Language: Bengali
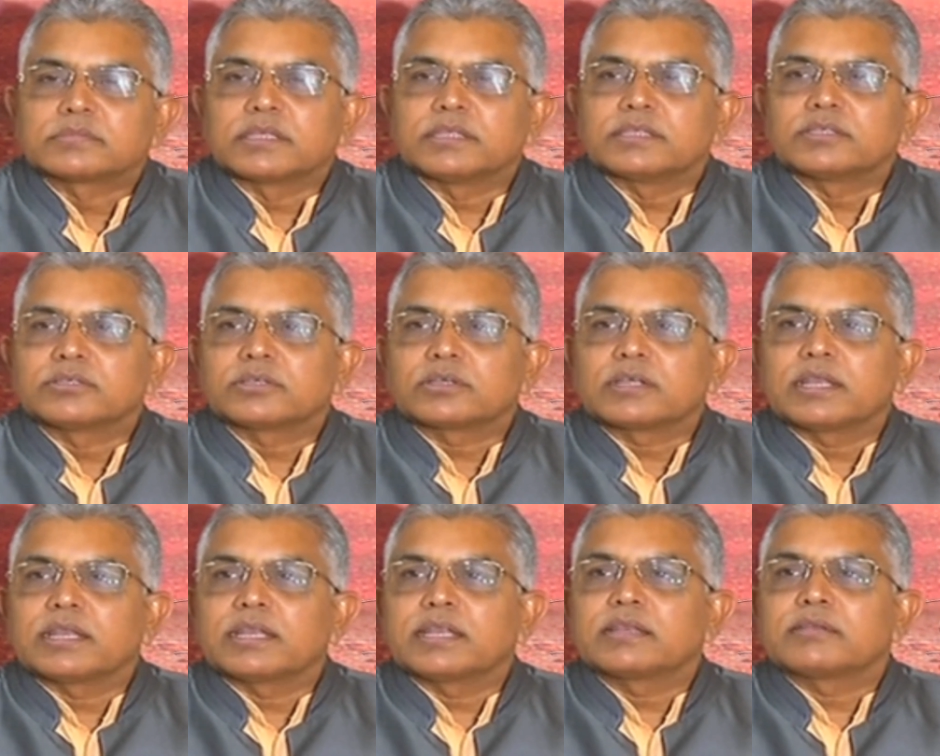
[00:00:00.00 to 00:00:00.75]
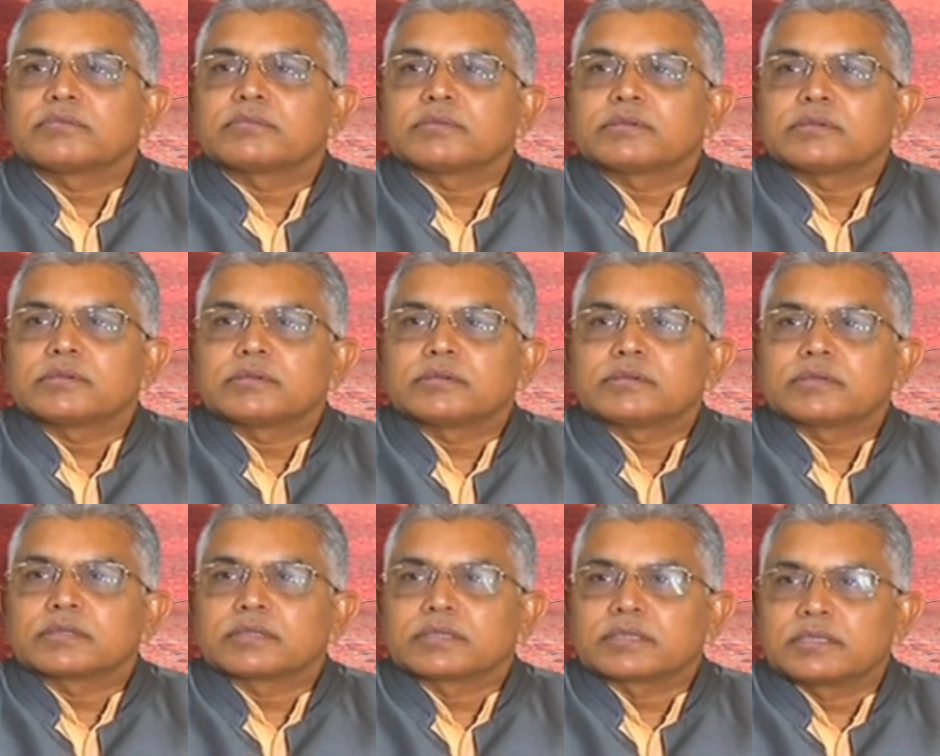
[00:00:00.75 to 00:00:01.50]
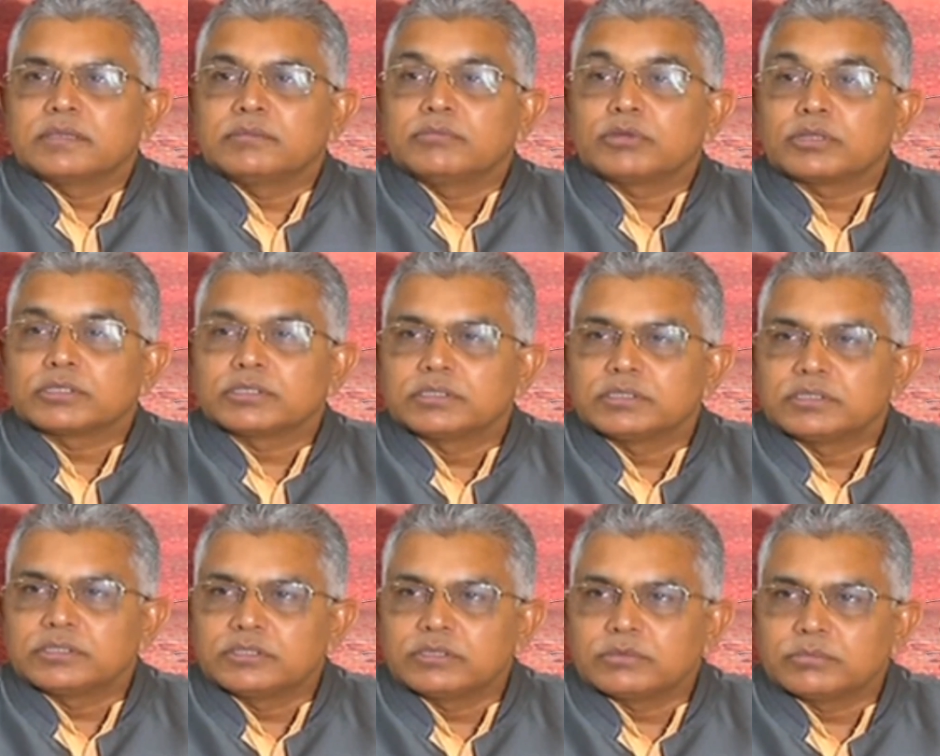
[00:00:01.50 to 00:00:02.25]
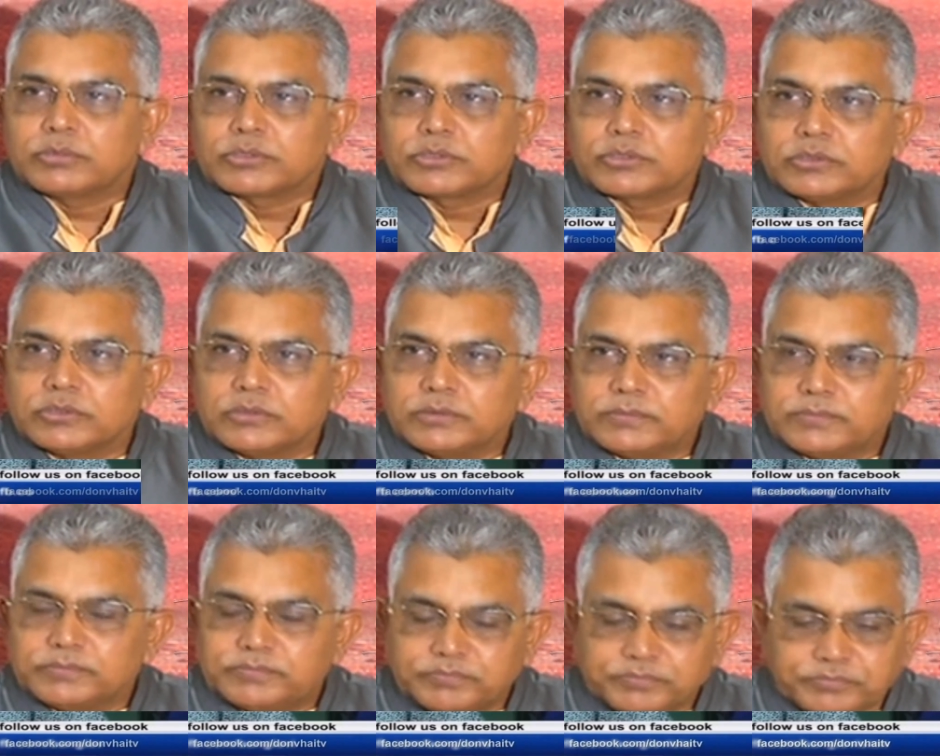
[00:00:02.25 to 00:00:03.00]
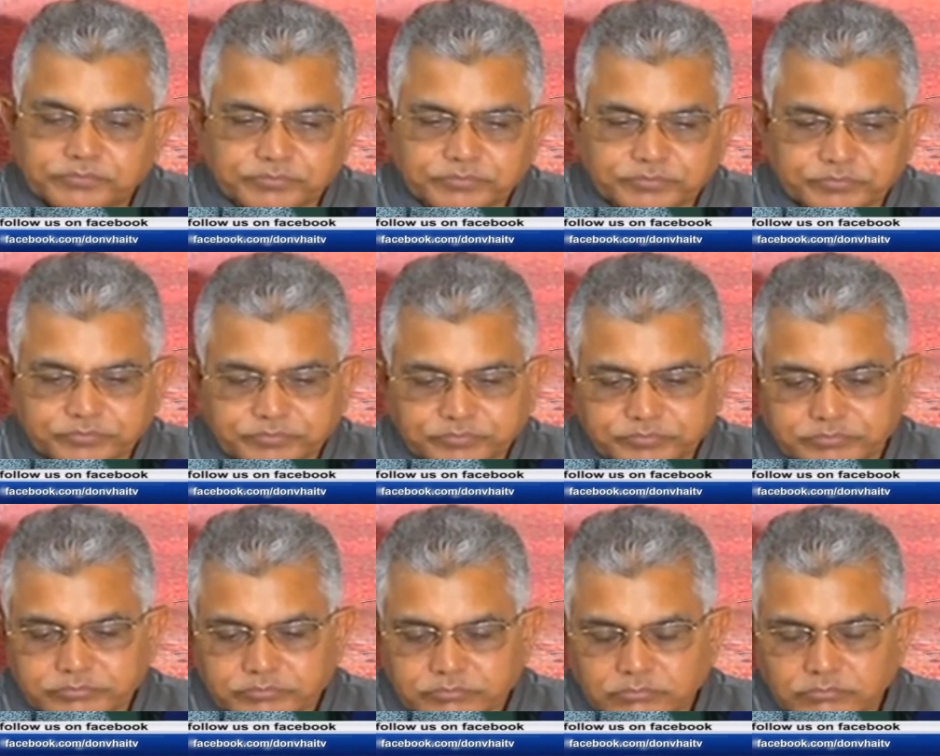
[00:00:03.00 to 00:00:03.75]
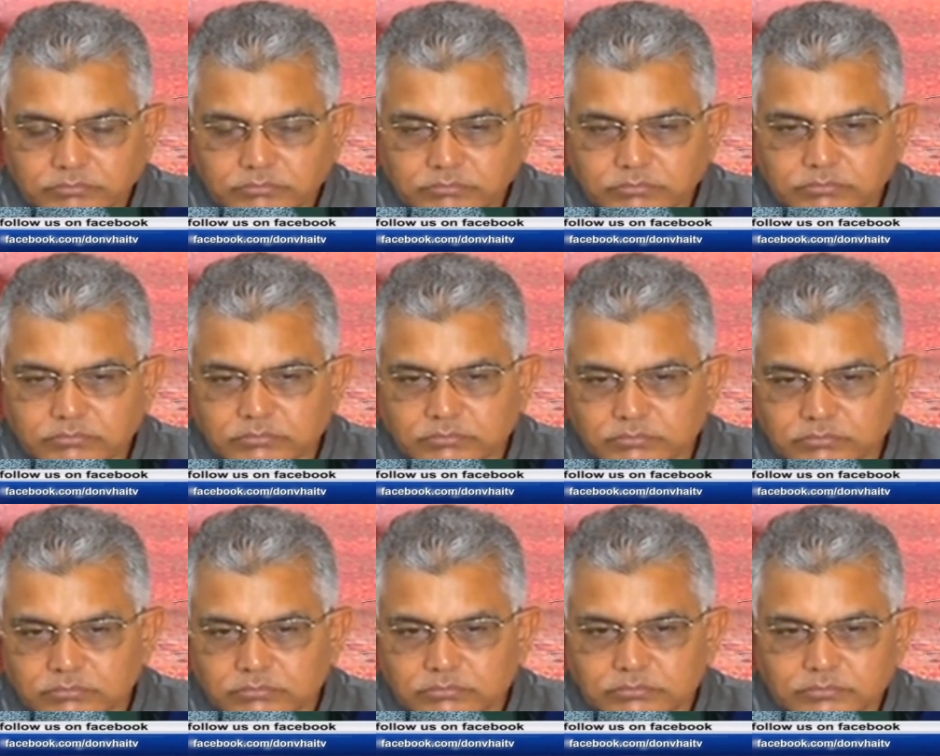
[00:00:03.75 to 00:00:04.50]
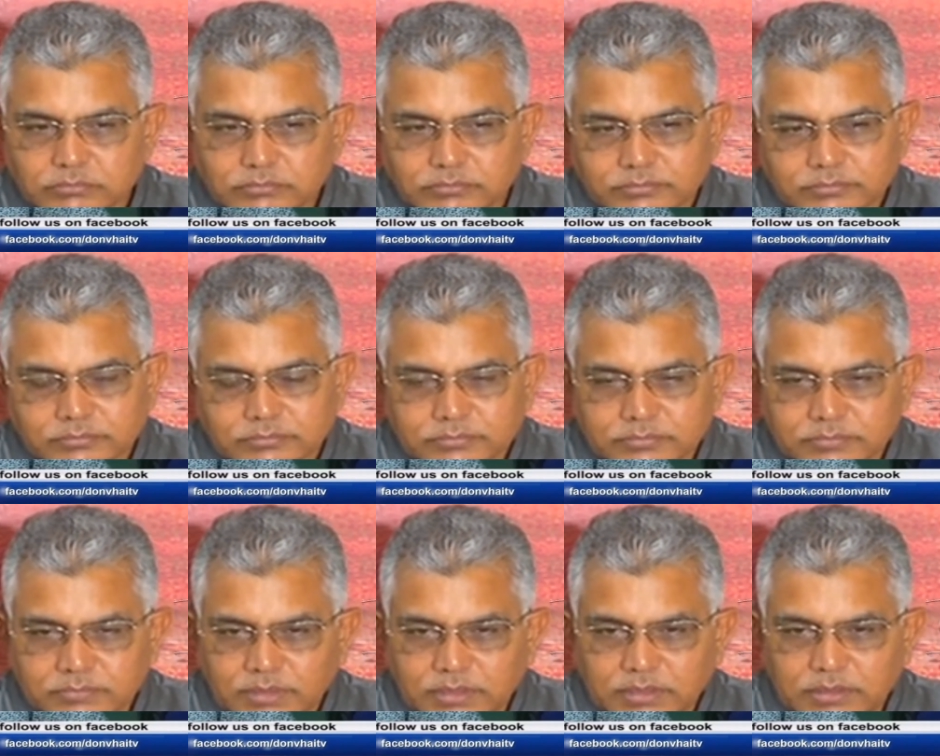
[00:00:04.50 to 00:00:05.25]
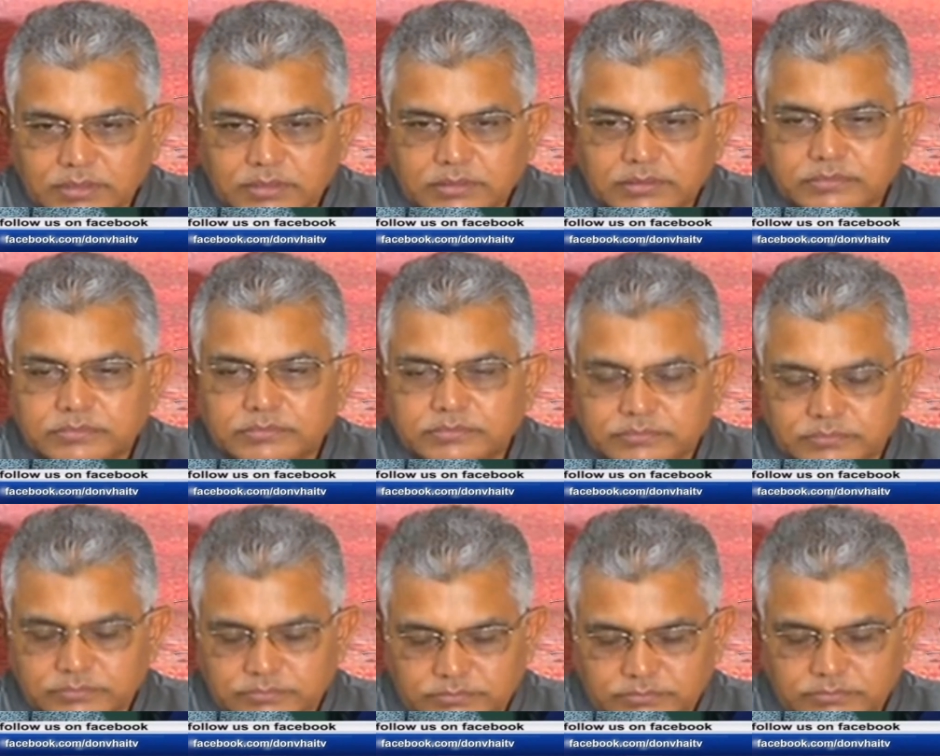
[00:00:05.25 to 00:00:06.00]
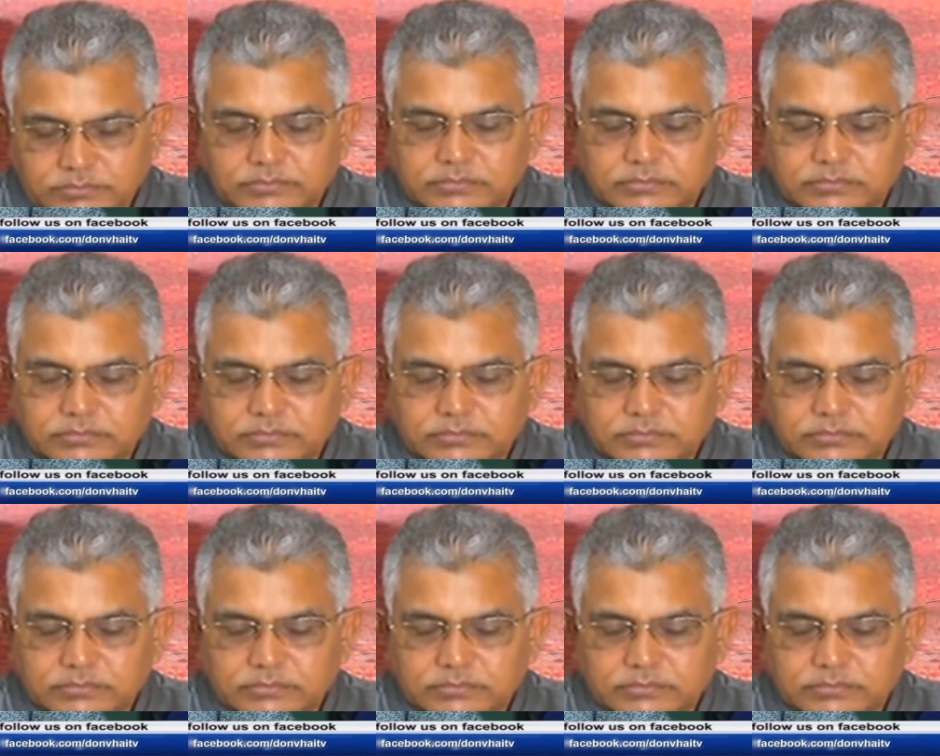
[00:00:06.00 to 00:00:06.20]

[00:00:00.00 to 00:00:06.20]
কেন্দ্র সরকারের কি বলেছেন দ্বিতীয় প্রশ্ন তিনি বলেছেন যে পশ্চিমবঙ্গের নাম পরিবর্তন করার জন্য তিনি প্রস্তাব পাঠিয়েছেন